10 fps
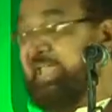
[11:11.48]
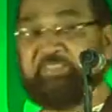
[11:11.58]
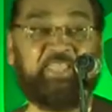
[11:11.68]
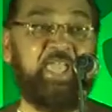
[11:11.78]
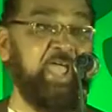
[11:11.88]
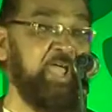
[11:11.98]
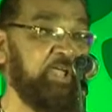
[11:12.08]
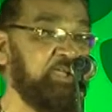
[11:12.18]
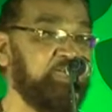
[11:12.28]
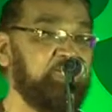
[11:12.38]
कहते
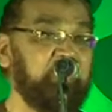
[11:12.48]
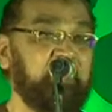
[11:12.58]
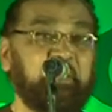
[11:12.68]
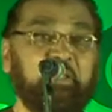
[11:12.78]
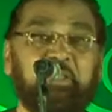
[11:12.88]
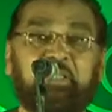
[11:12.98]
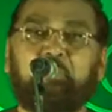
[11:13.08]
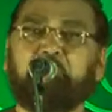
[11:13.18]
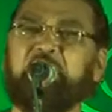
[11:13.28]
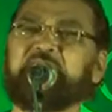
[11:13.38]
कि
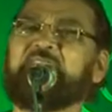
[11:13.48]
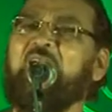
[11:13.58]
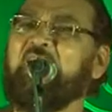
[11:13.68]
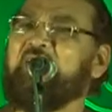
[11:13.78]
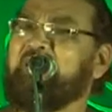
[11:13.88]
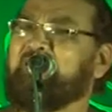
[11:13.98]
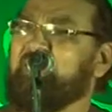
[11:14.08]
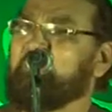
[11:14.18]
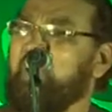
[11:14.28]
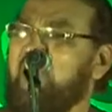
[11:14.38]
बन जाए
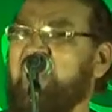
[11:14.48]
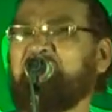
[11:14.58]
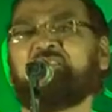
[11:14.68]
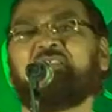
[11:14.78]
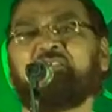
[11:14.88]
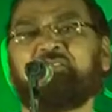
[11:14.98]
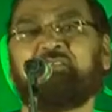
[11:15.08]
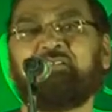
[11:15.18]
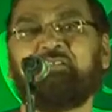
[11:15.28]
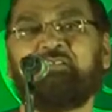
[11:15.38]
अगर बात
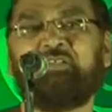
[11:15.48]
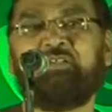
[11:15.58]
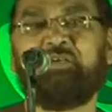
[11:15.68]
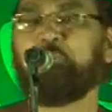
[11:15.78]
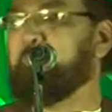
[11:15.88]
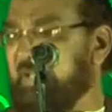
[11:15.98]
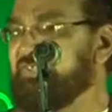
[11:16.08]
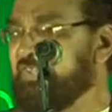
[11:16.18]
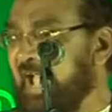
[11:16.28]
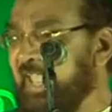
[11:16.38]
बन
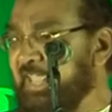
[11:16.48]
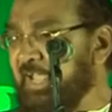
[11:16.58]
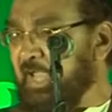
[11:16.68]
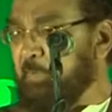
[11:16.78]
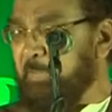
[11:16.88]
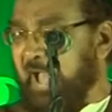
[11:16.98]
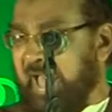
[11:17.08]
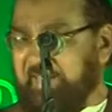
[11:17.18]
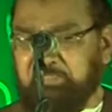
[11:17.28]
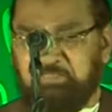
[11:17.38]
जाए अगर
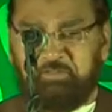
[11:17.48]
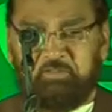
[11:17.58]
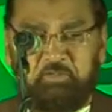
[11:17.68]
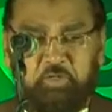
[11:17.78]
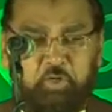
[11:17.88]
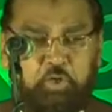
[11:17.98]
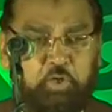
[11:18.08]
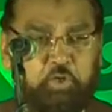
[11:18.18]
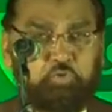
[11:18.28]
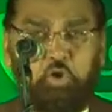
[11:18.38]
बात
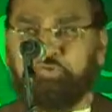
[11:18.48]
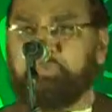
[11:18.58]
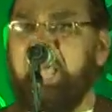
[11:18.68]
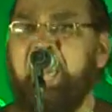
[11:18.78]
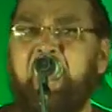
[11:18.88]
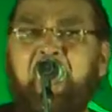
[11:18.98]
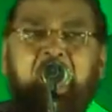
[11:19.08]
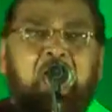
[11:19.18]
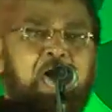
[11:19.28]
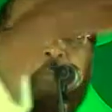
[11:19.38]
तो
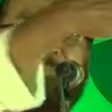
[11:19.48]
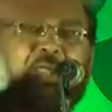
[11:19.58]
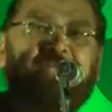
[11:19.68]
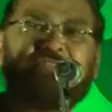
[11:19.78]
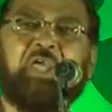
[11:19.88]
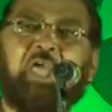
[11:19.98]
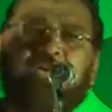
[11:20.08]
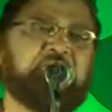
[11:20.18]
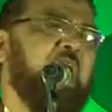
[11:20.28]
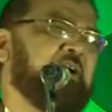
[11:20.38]
सब कहते हैं
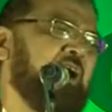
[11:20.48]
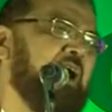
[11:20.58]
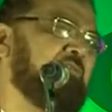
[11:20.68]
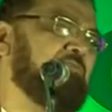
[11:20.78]
क्या क्या